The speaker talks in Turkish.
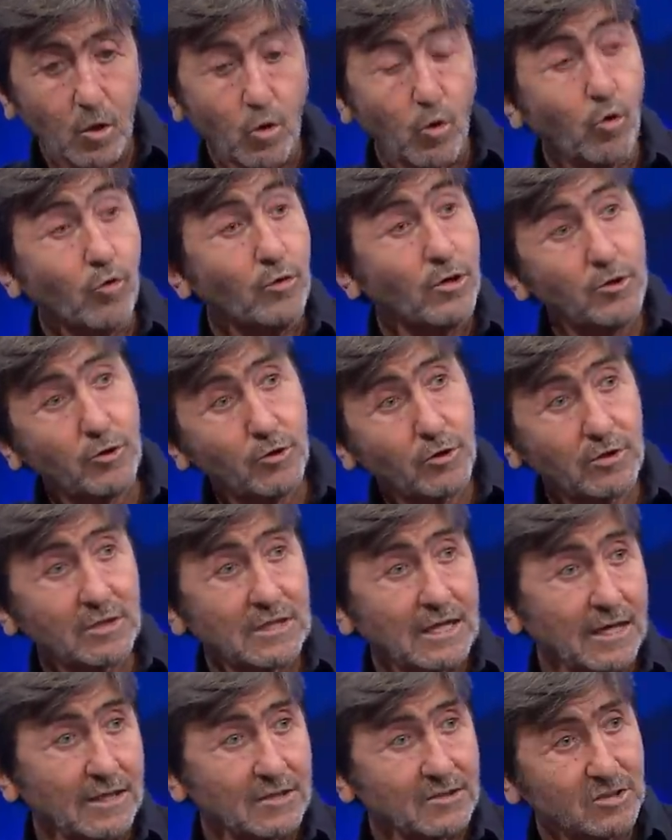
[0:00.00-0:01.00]
Ona göre de
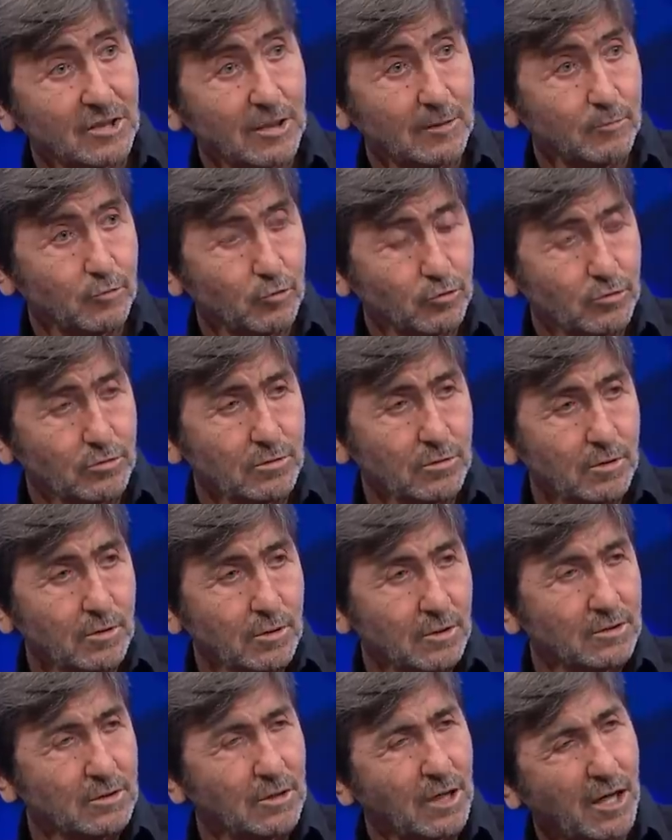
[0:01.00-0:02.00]
hatta bugün
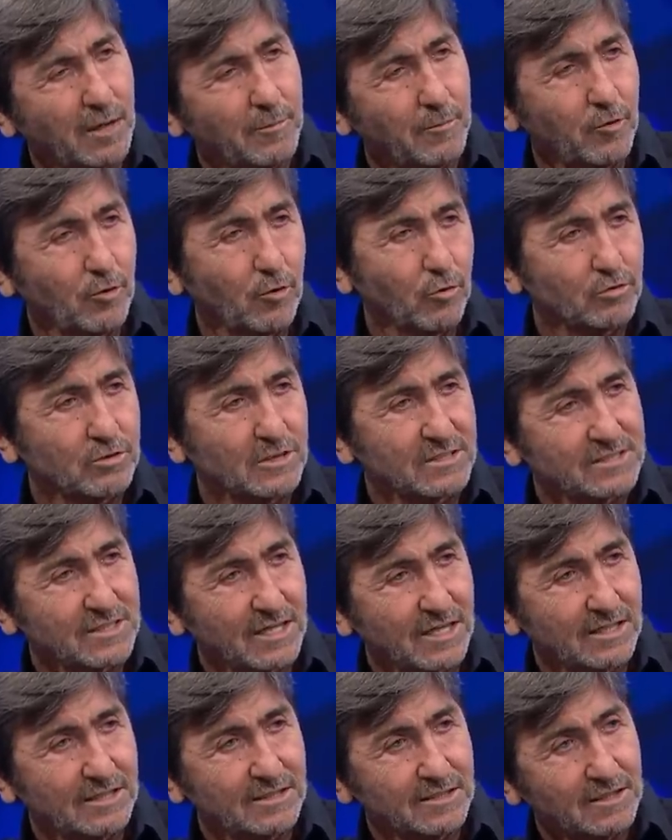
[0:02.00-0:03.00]
daha böyle orta
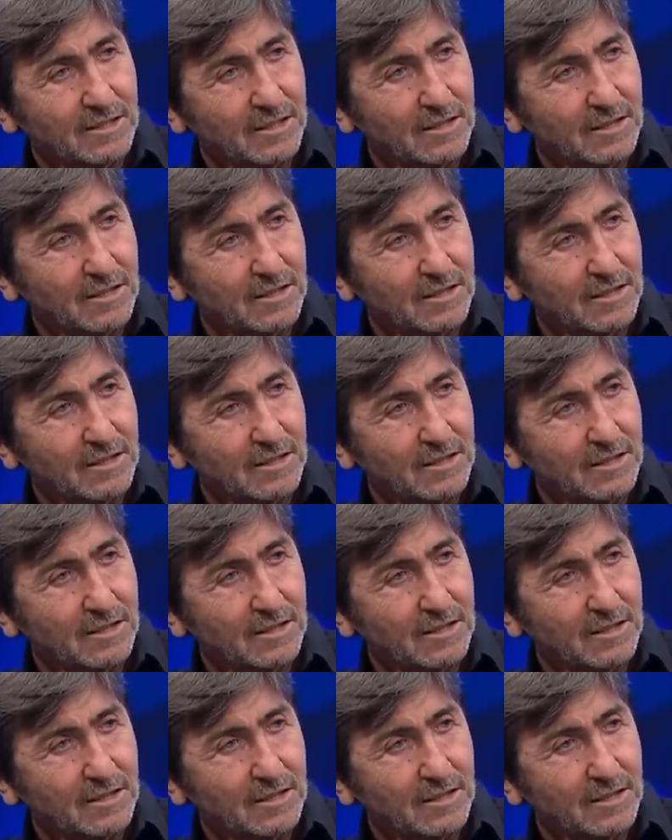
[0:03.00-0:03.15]
sahayı